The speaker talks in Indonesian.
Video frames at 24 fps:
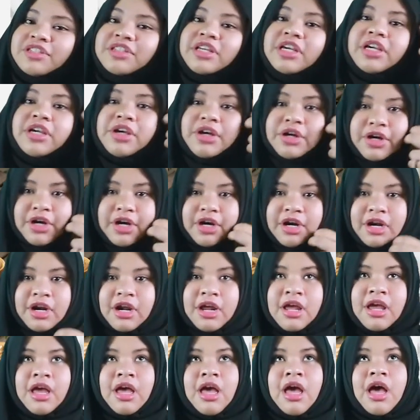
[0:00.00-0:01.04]

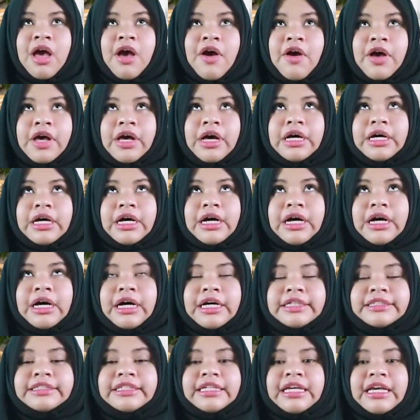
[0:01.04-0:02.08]
singer,
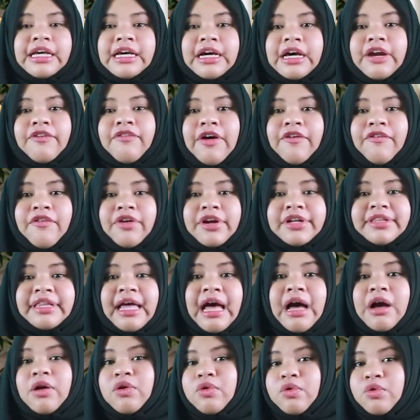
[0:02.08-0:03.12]
uh, singer favorit
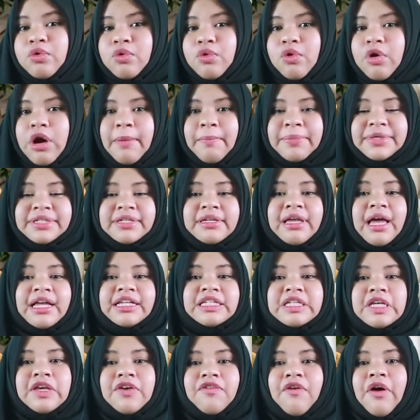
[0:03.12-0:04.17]
aku,
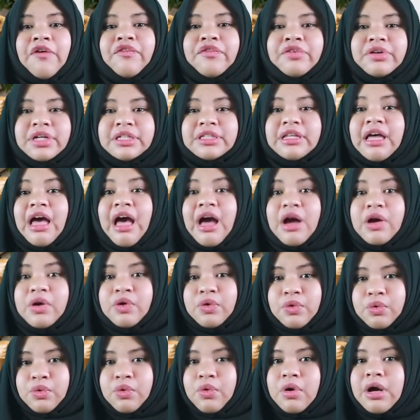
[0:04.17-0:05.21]
penyanyi favorit
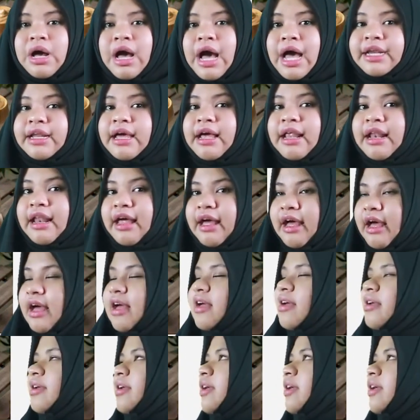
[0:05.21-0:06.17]
aku adalah